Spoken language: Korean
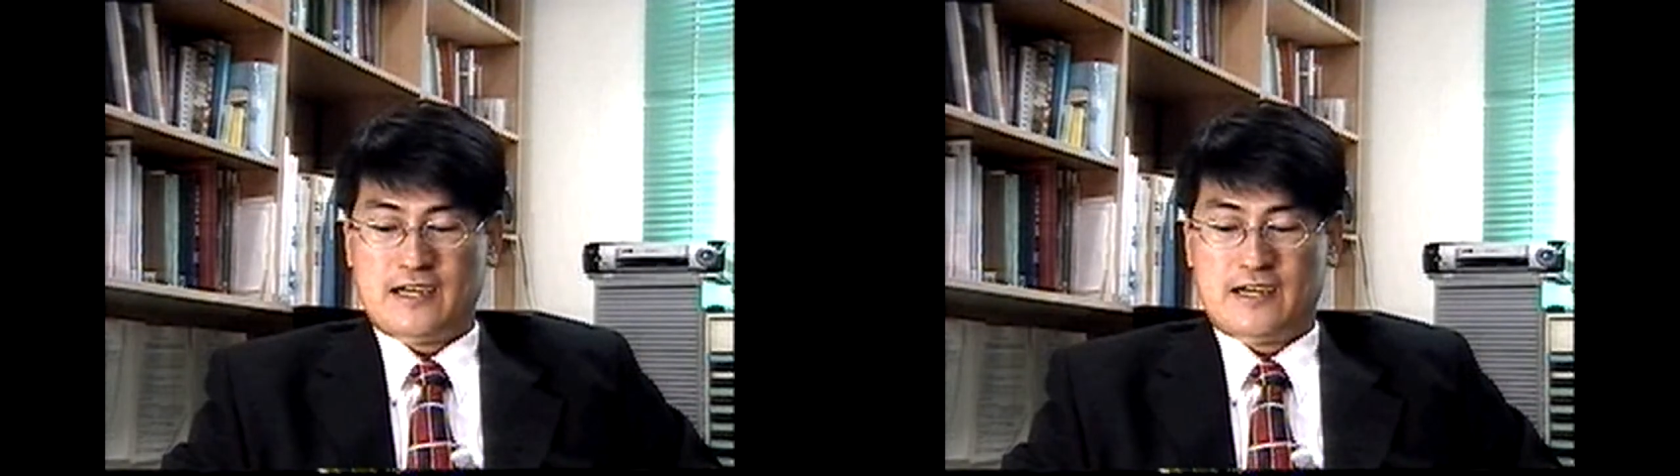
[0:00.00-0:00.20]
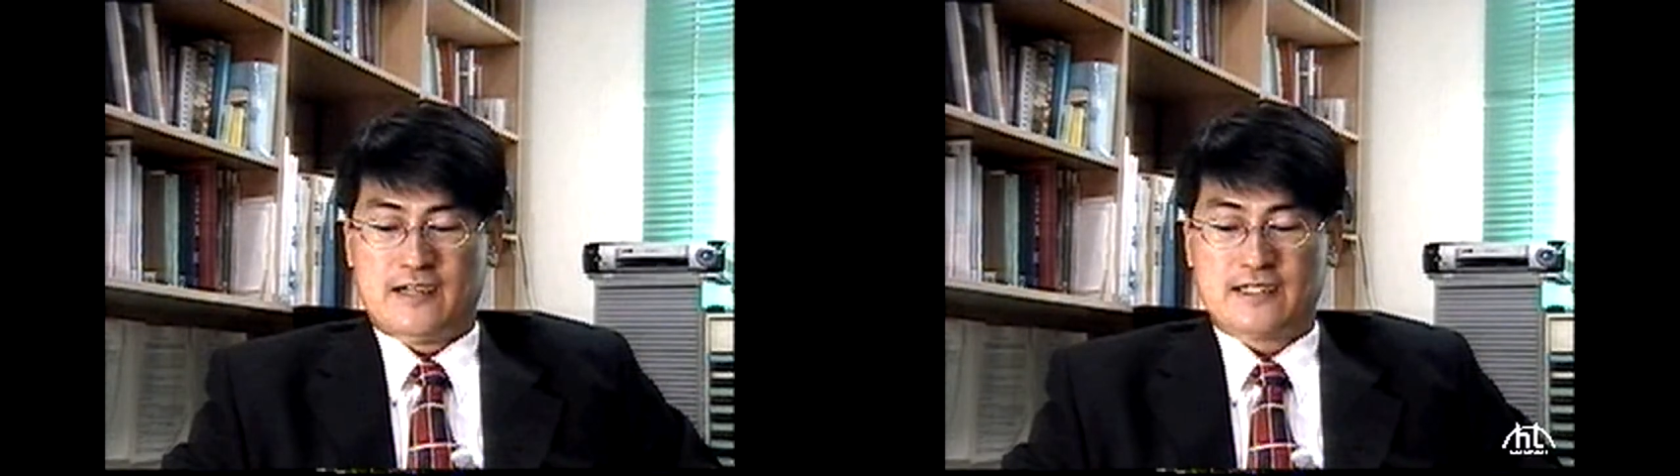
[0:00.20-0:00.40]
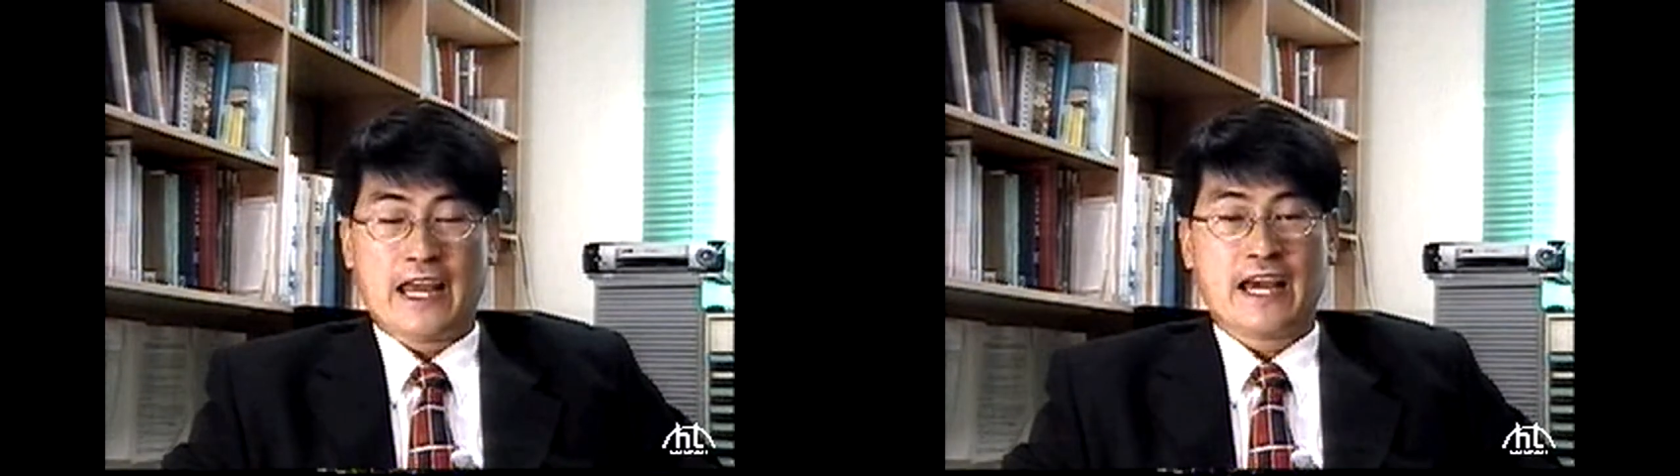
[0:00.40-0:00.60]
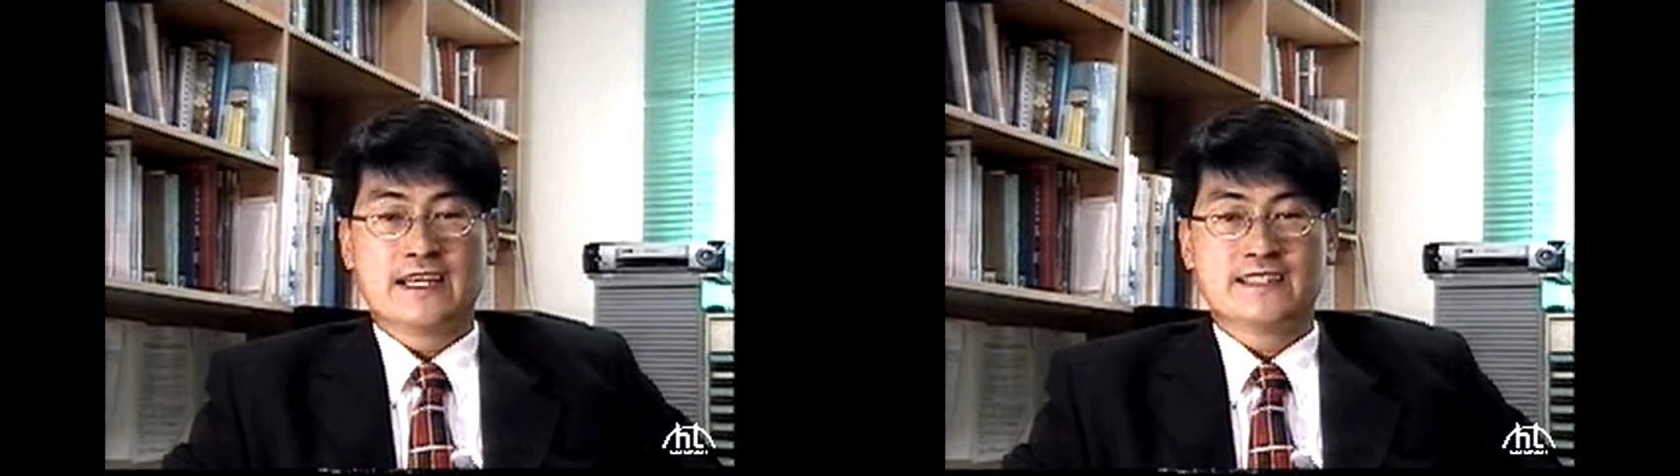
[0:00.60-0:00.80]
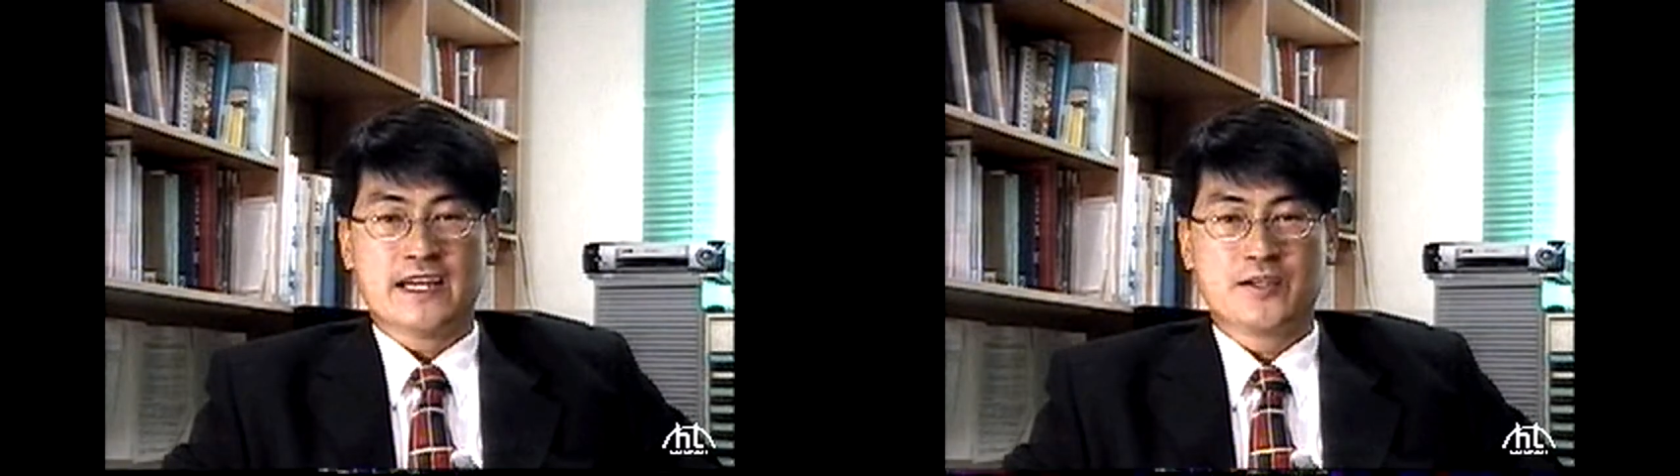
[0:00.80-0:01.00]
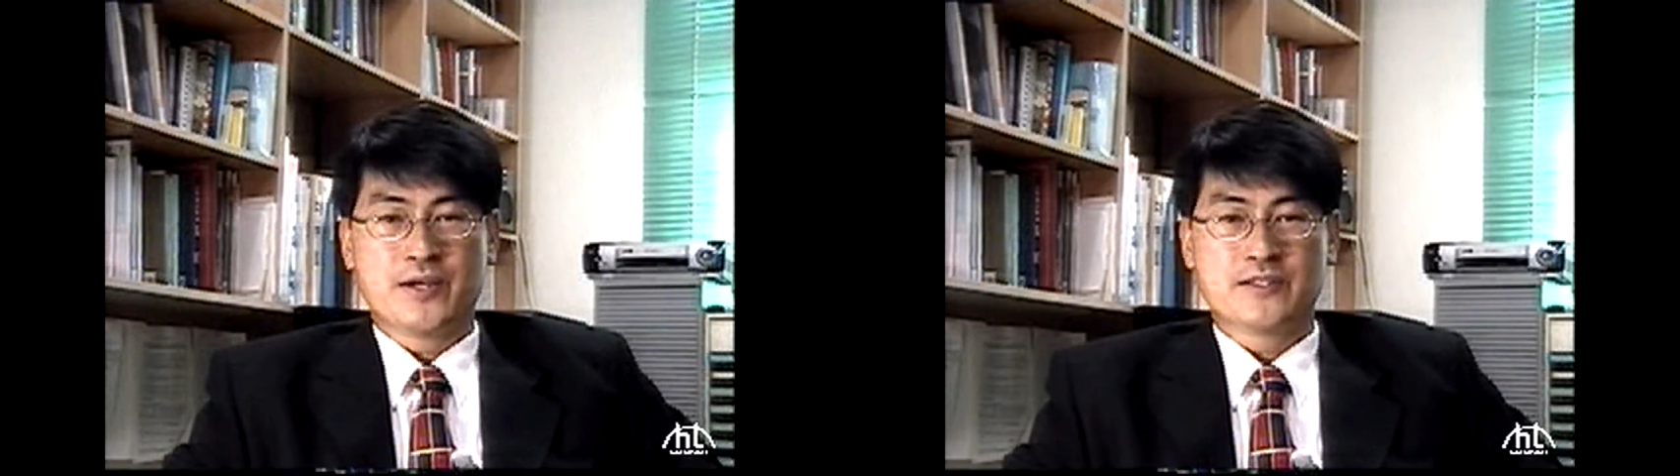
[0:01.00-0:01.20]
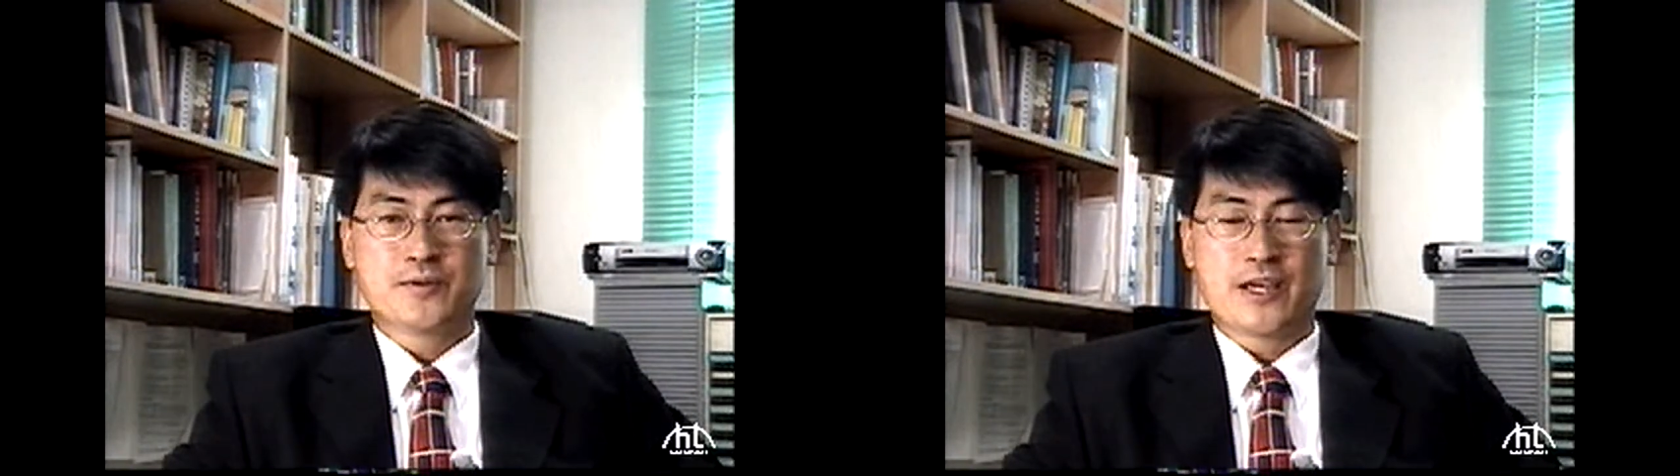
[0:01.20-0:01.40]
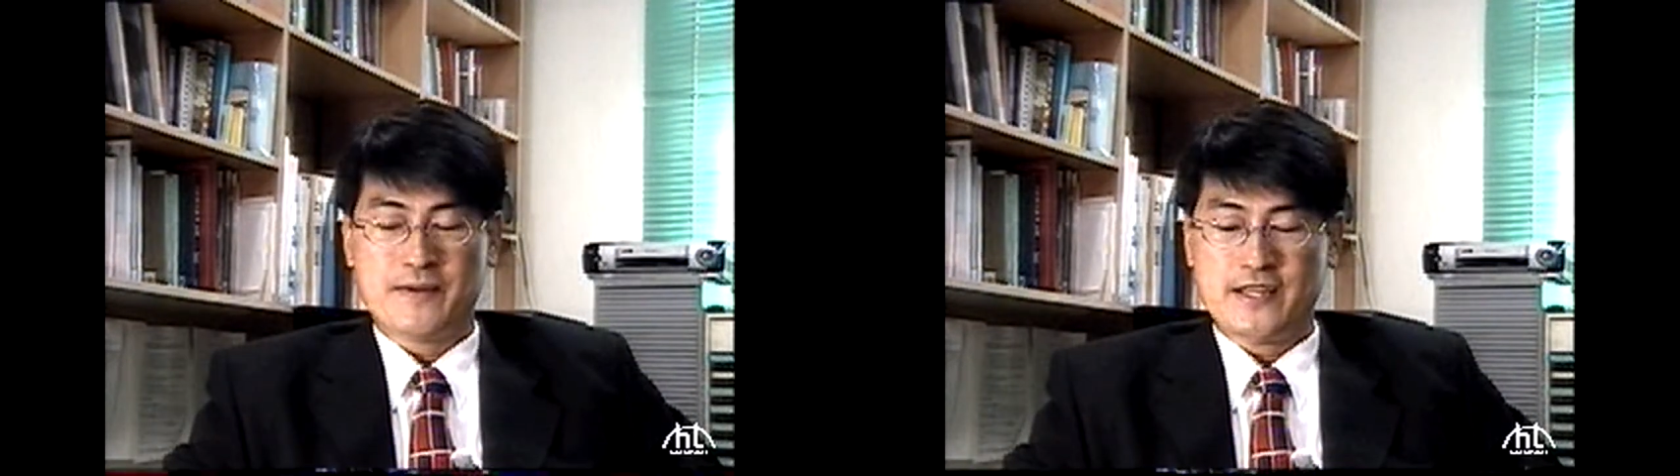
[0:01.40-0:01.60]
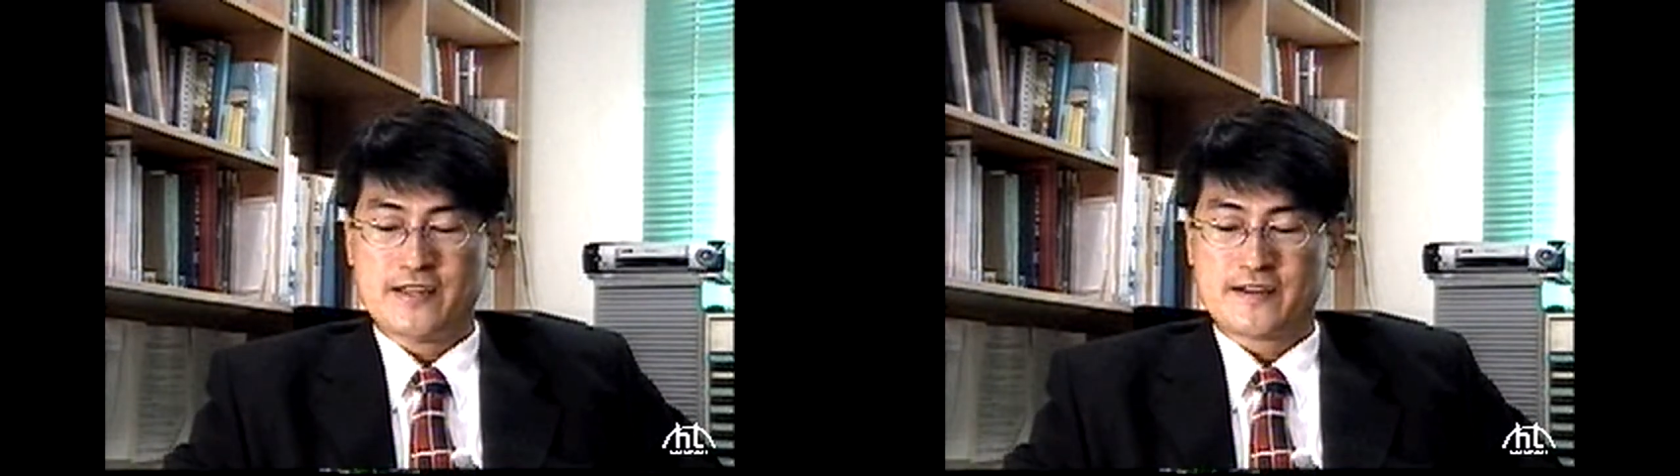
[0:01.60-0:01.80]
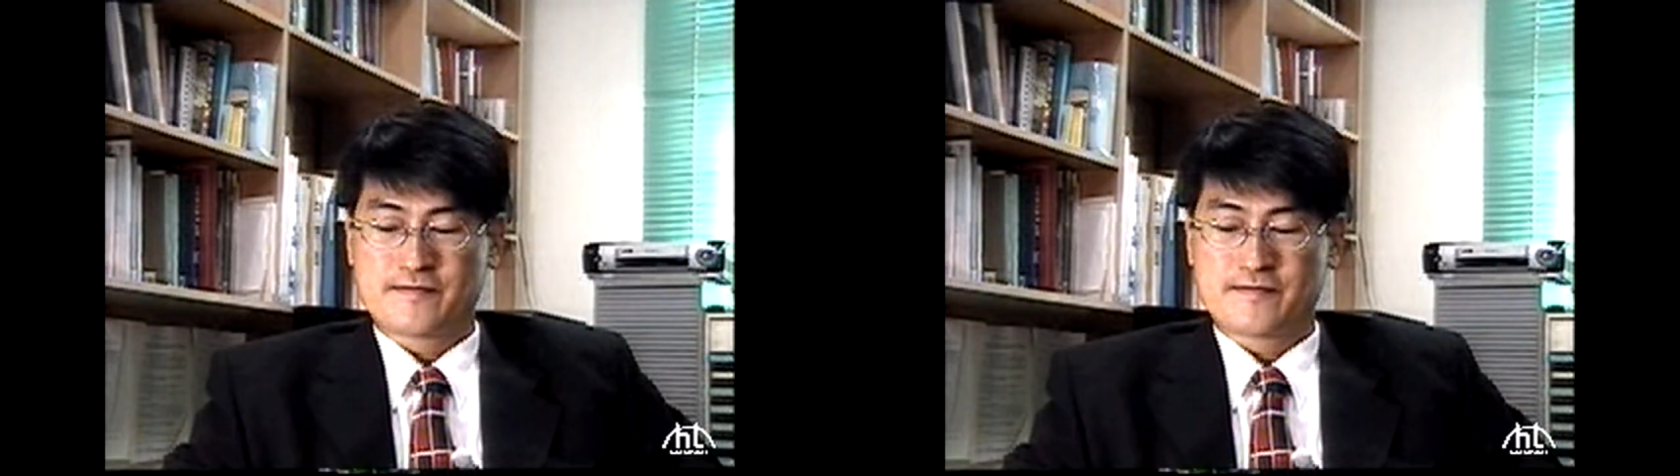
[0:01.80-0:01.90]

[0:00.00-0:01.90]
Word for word: 어, 다양한 자료의 소개 및